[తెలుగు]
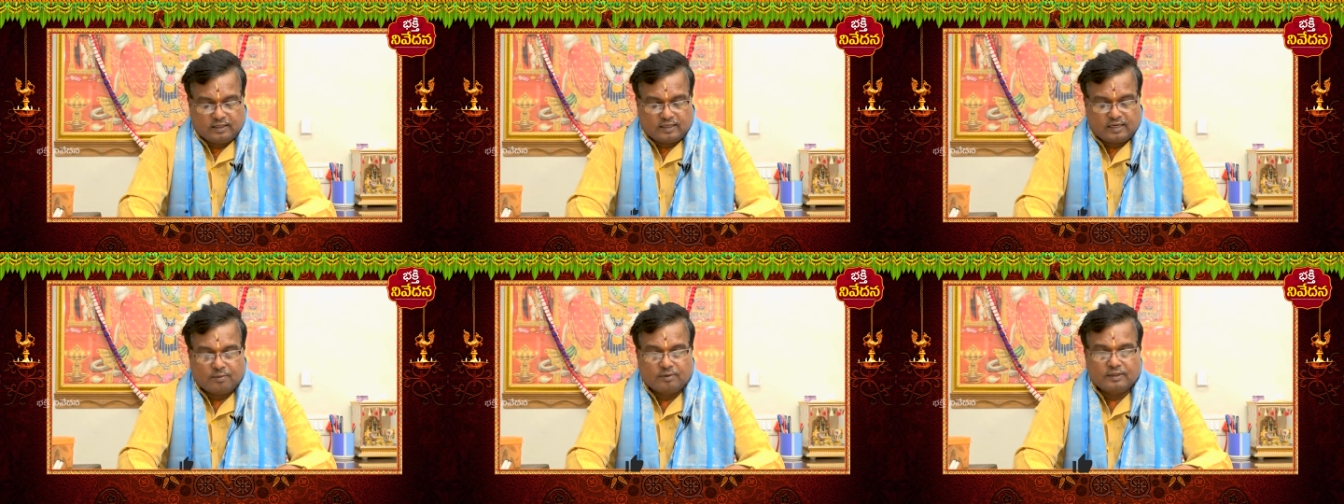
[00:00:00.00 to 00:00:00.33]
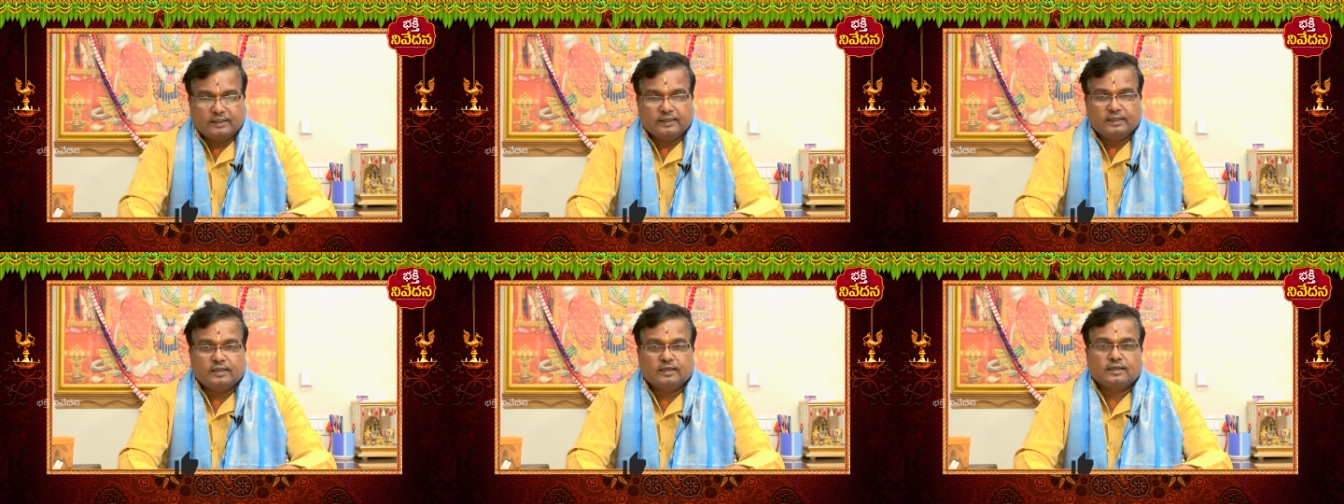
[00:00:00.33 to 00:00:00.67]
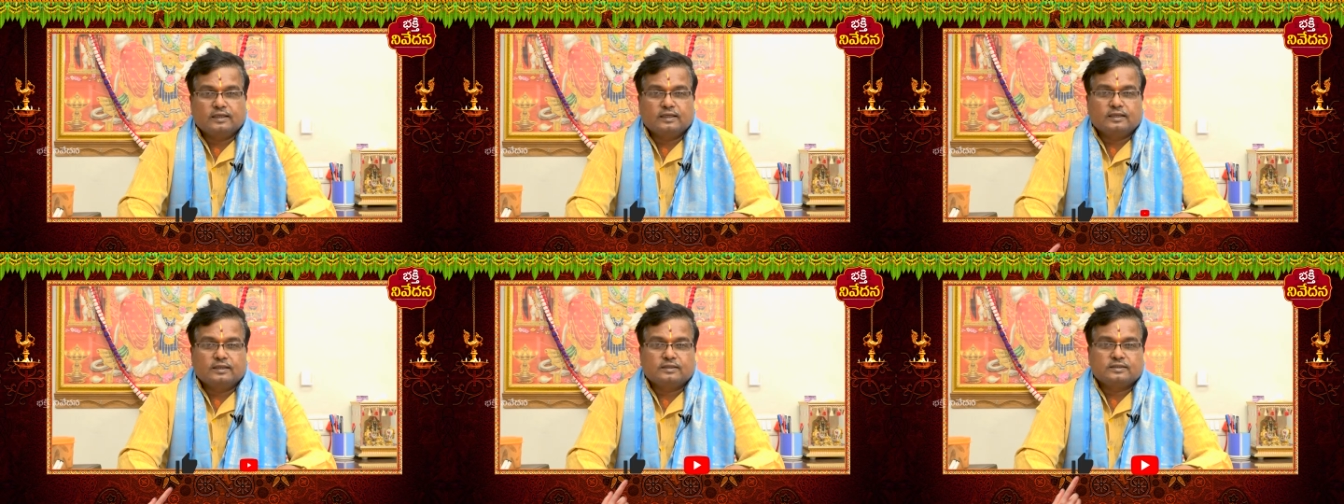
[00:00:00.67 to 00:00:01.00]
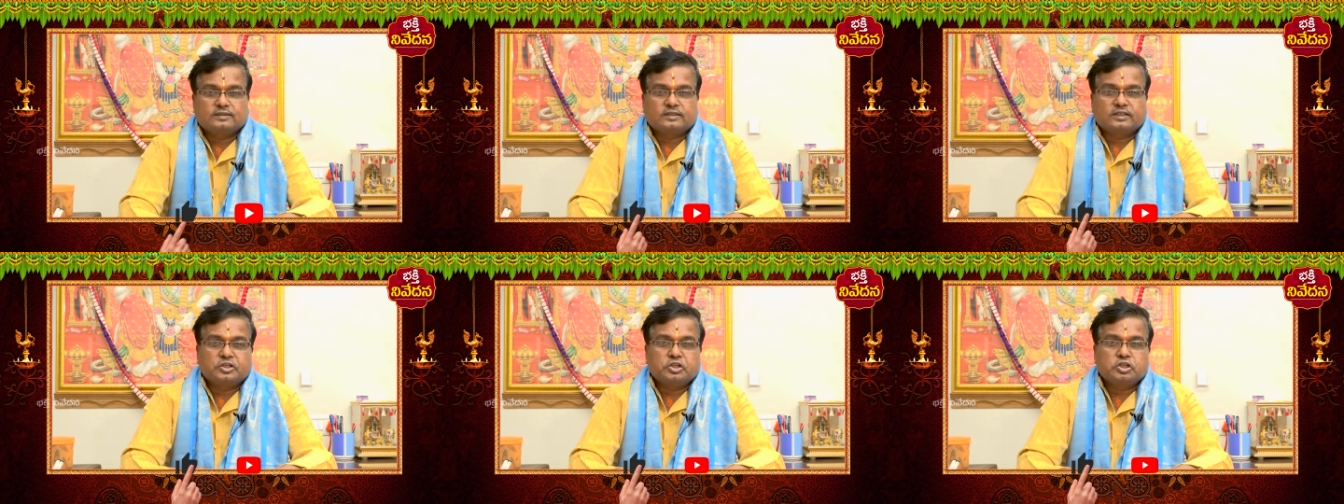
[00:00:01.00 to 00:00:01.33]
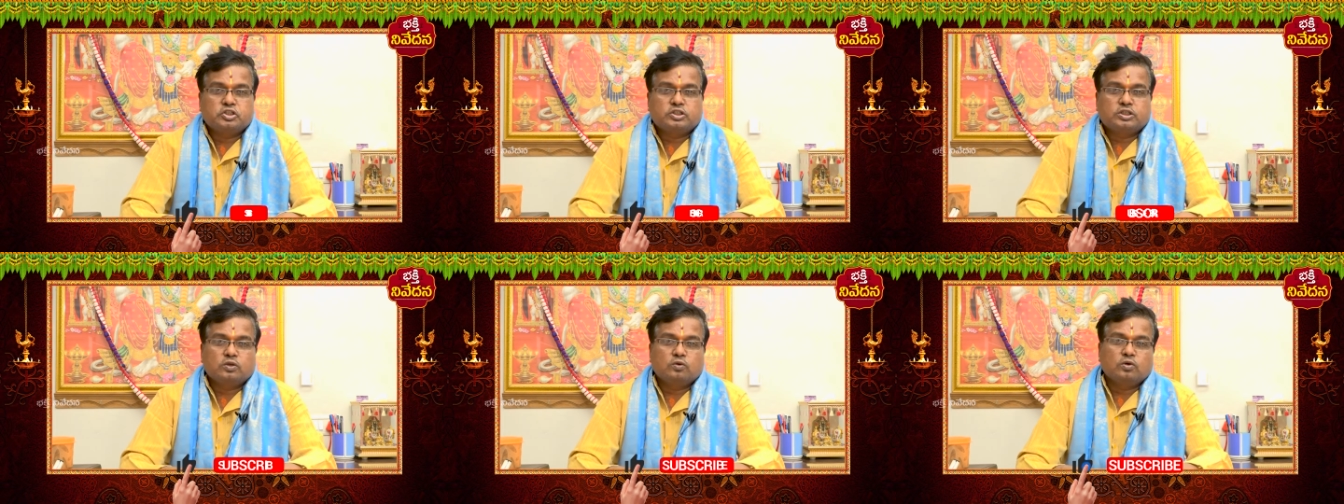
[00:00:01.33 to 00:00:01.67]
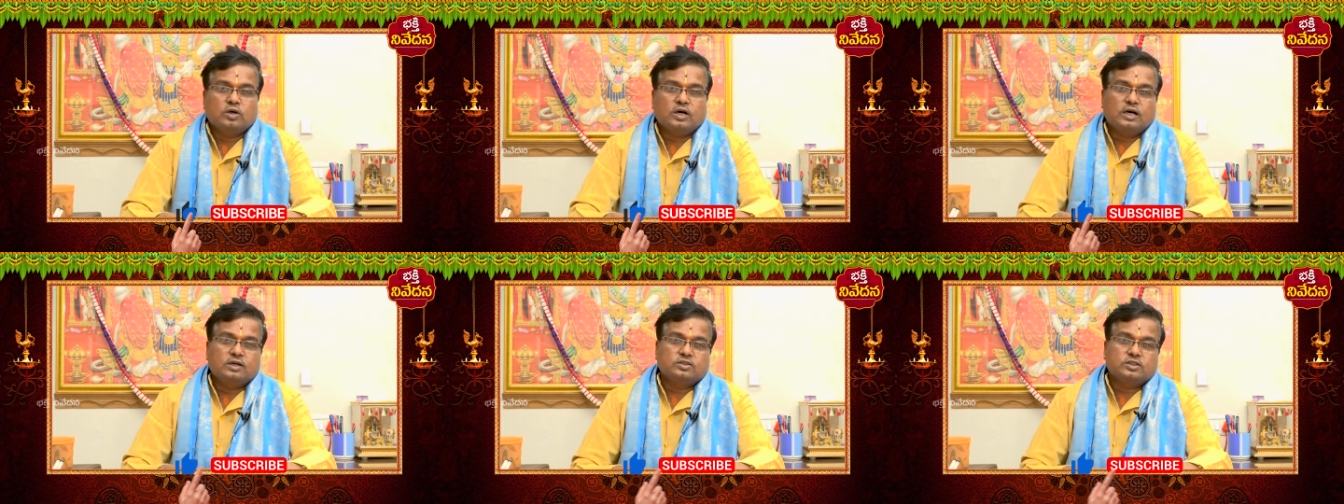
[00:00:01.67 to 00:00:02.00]
కాబట్టి శ్రేష్ఠులు
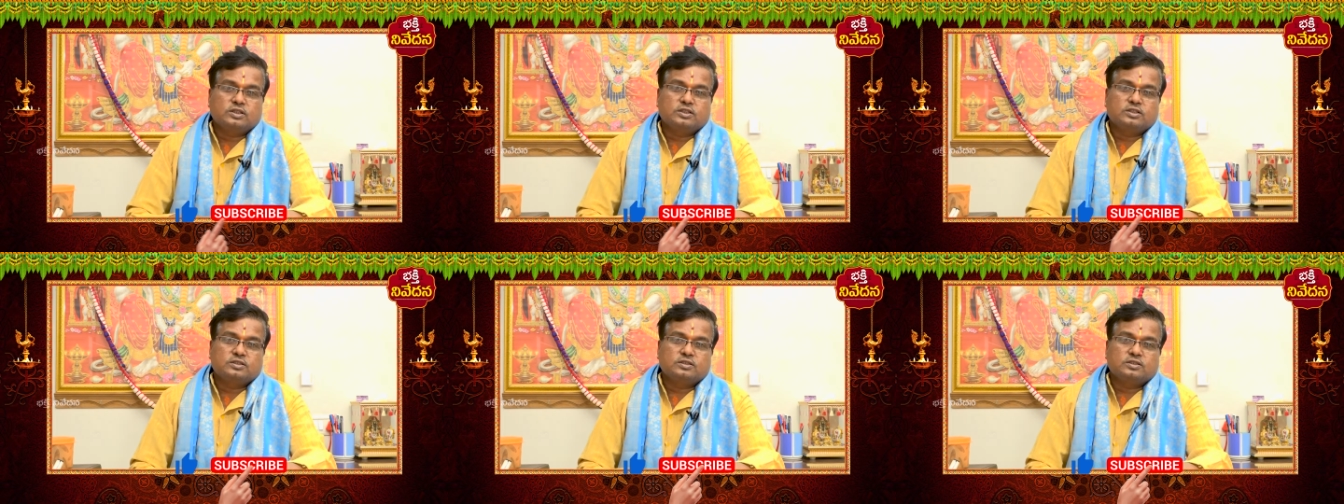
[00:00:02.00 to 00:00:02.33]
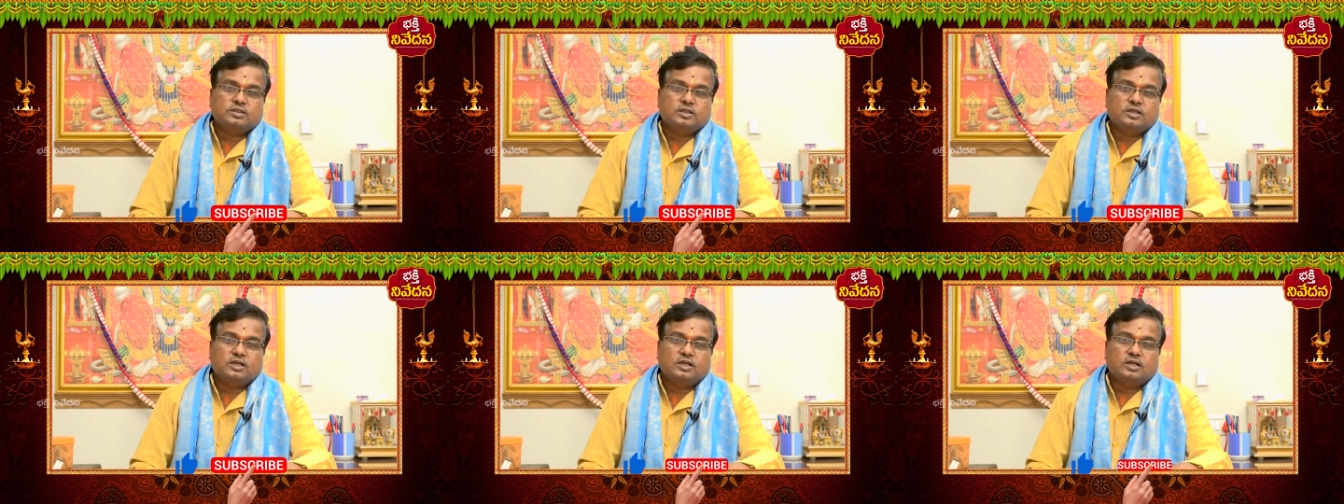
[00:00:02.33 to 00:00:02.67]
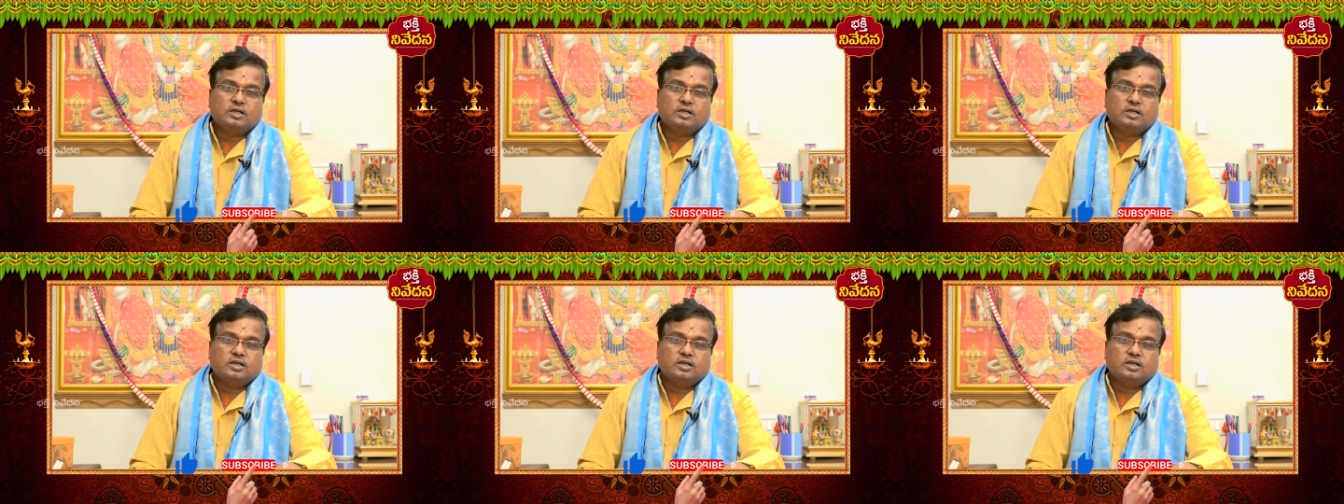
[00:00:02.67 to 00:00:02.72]
ఆచరించే